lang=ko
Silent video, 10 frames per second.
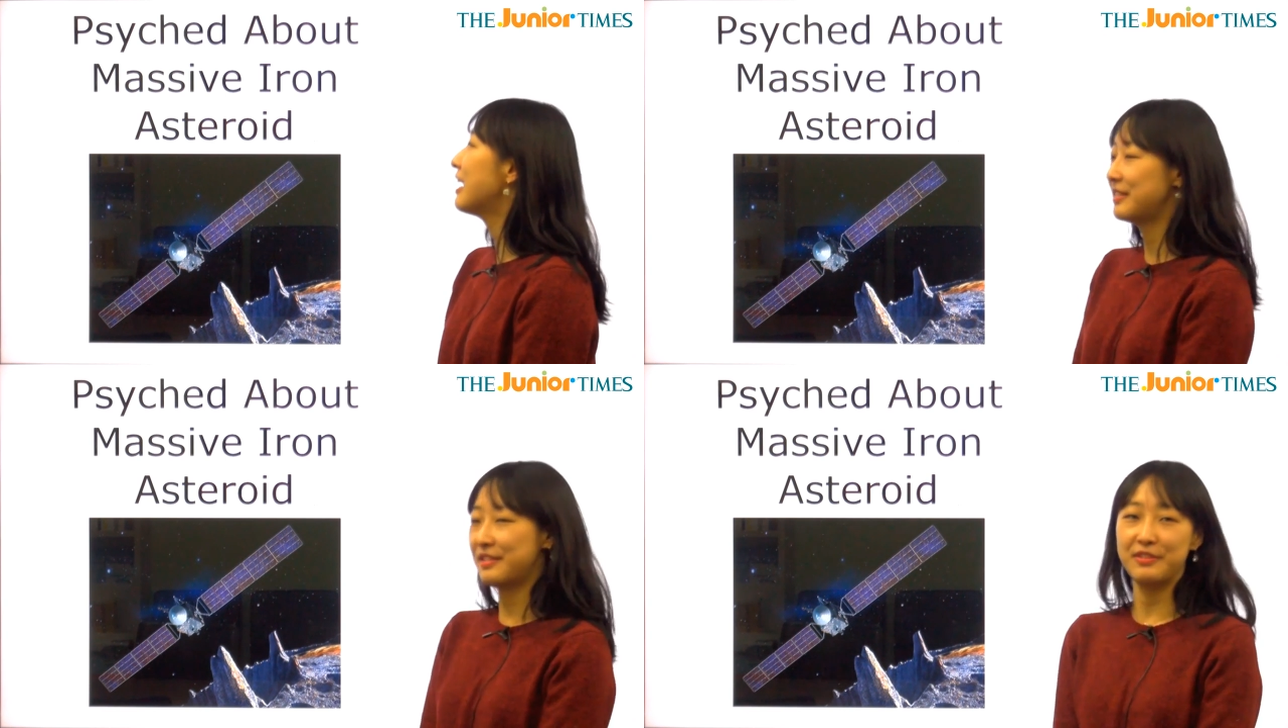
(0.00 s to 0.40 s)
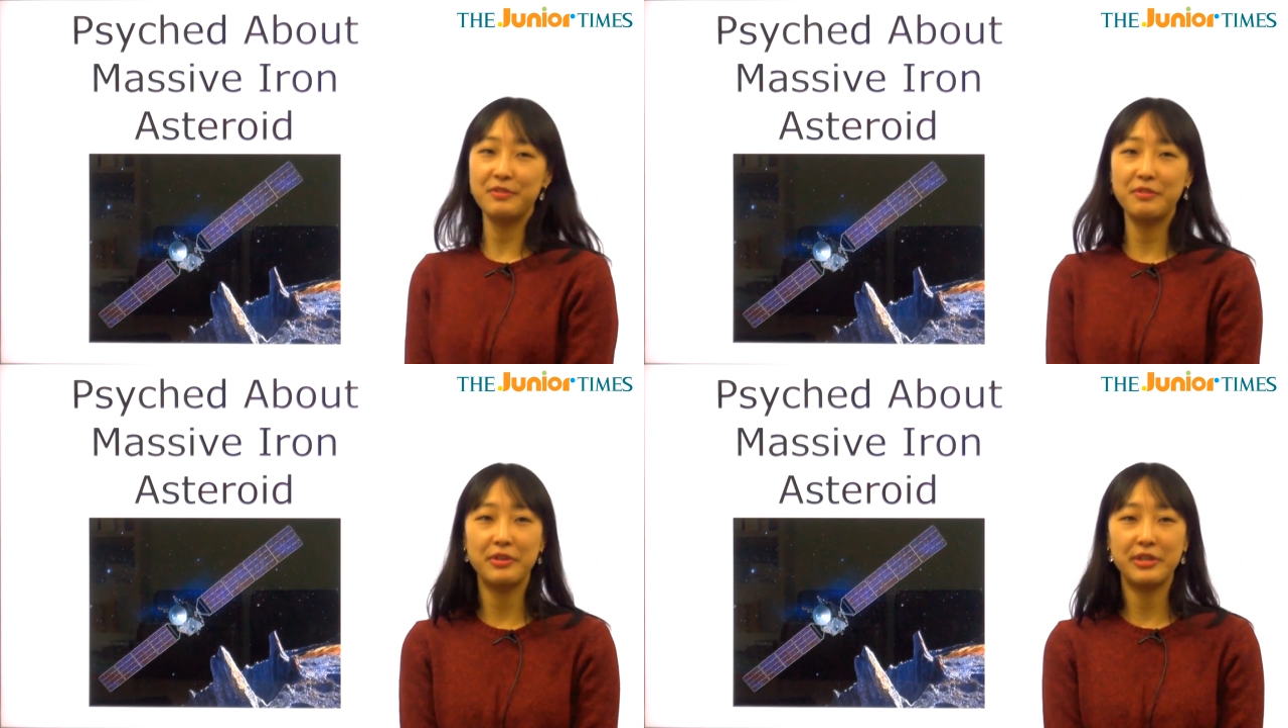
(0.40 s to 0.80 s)

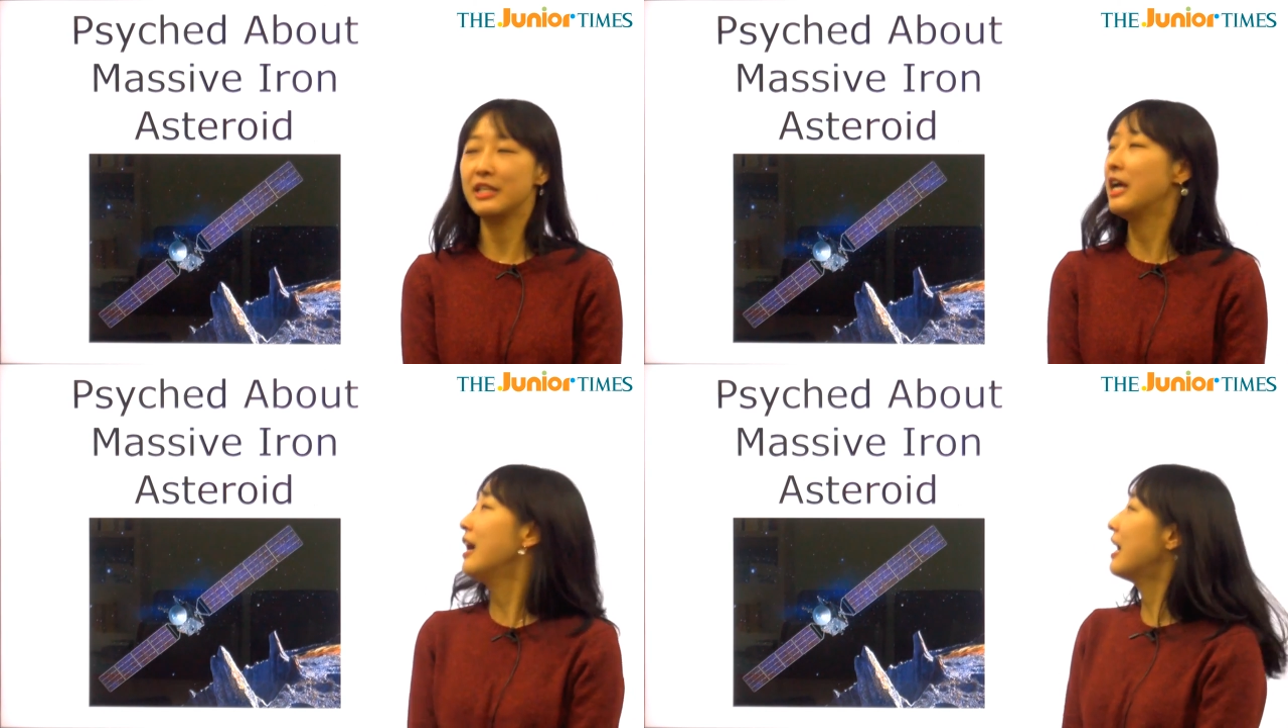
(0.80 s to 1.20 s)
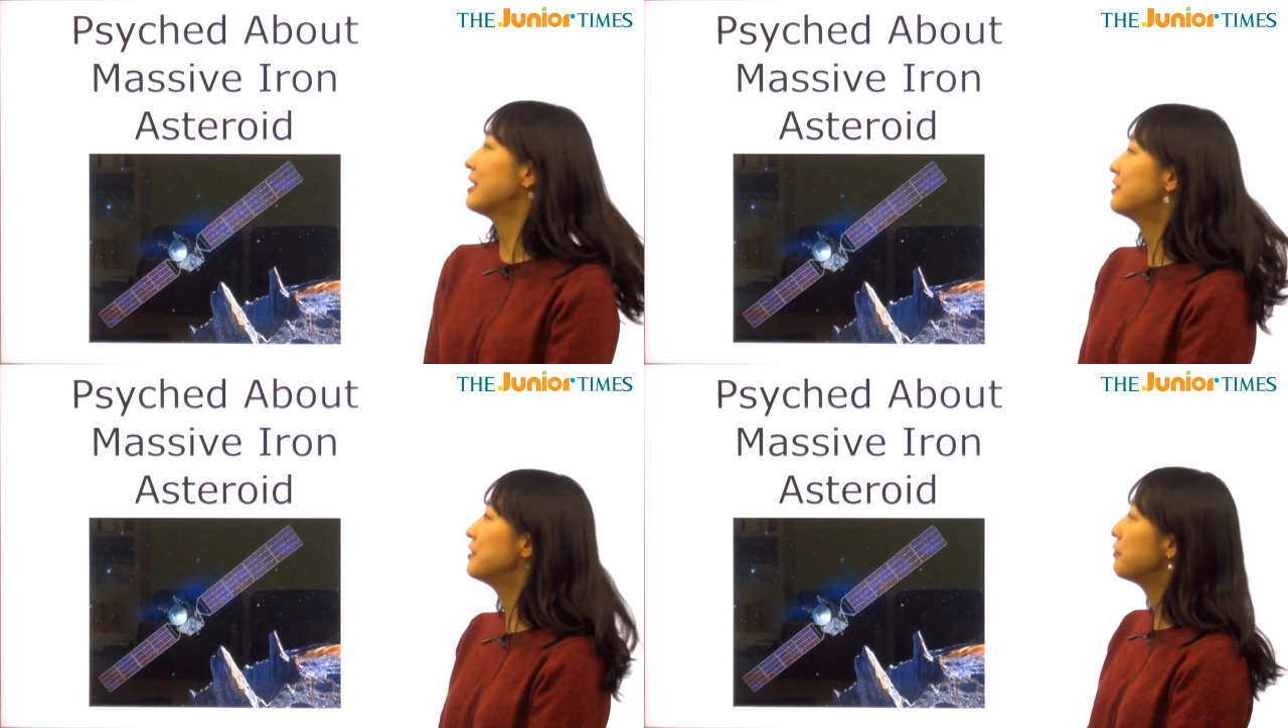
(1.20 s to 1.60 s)
asteroid.
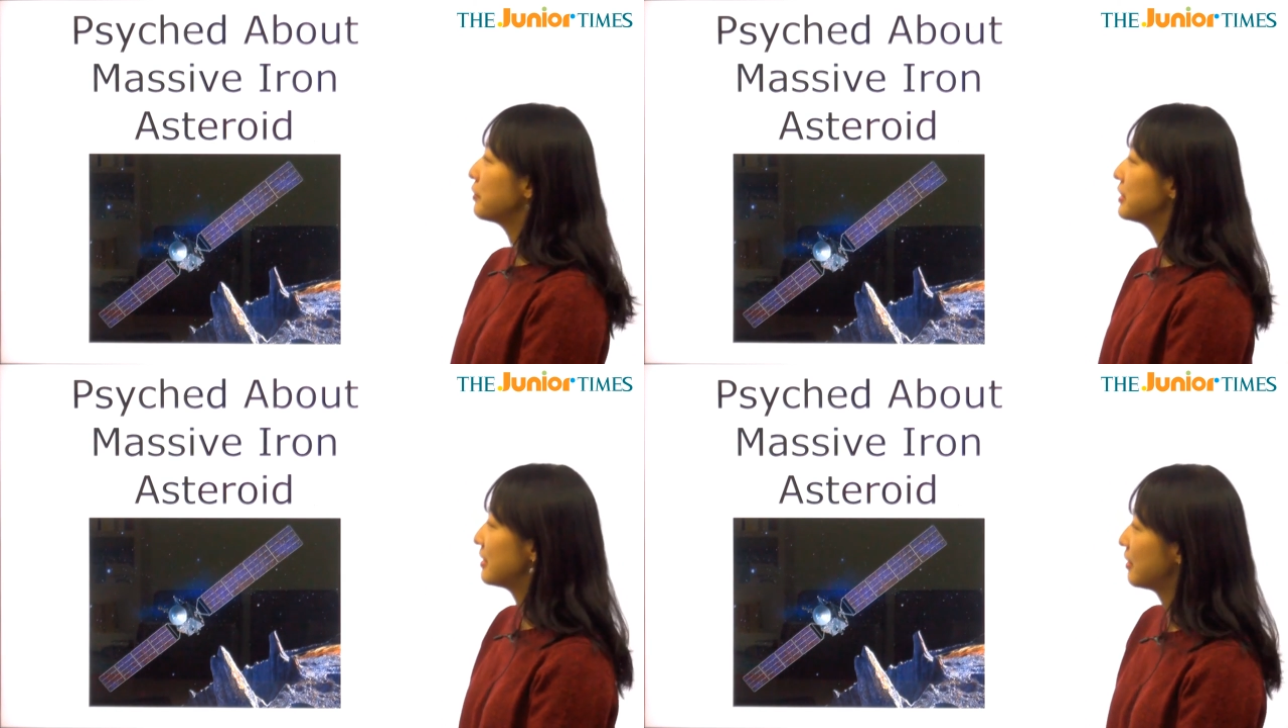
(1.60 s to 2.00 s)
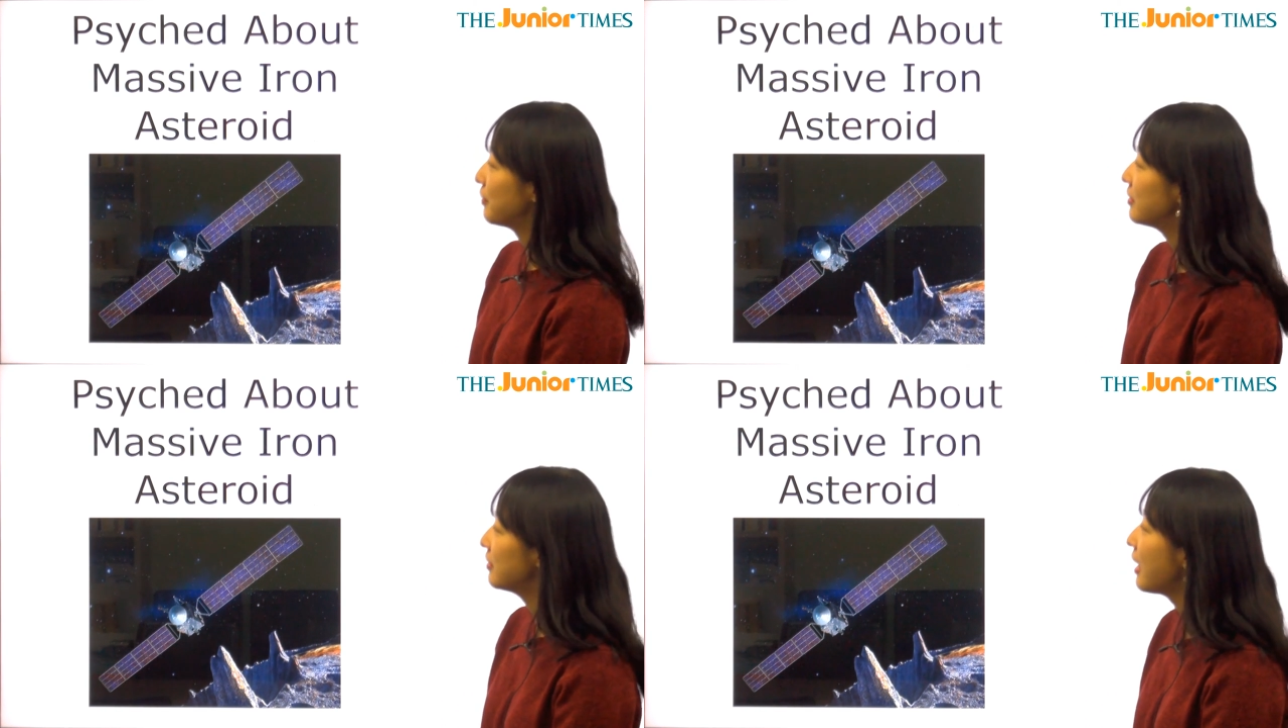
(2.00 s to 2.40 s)
아스테로이드라고
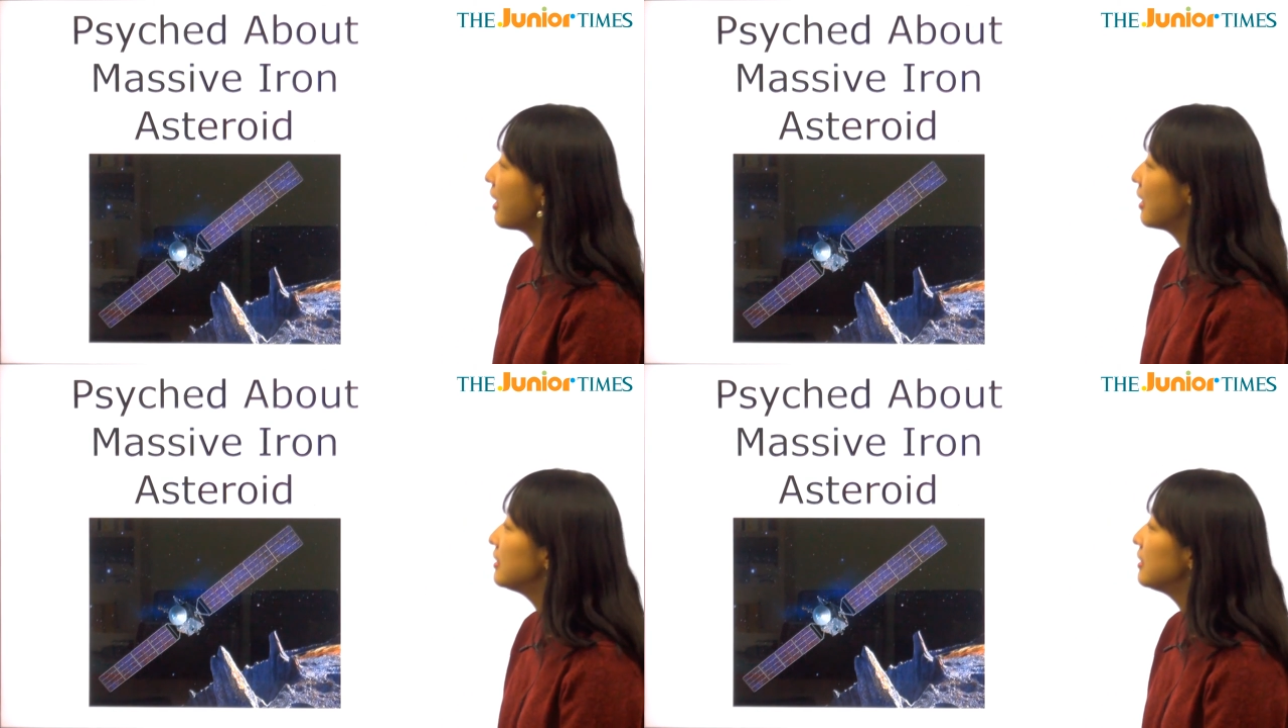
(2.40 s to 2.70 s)
했는데